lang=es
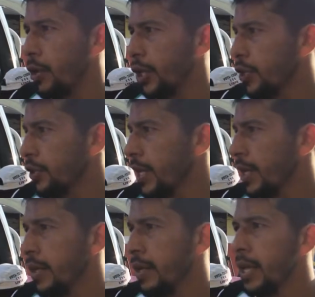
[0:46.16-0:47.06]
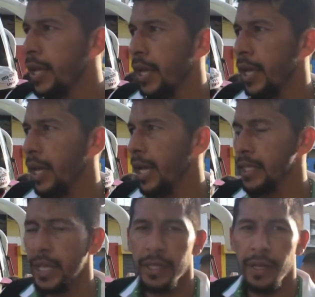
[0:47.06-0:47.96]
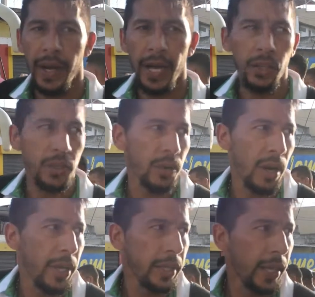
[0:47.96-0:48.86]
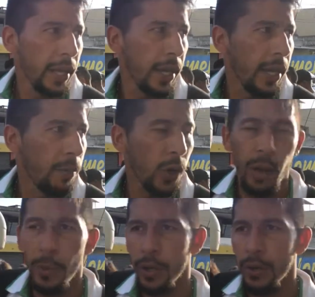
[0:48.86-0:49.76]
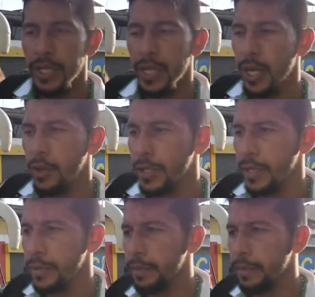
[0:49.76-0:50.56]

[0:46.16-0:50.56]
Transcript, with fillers: no quiso ser, hay que seguir trabajando, seguramente poco a poco nos van a salir las cosas.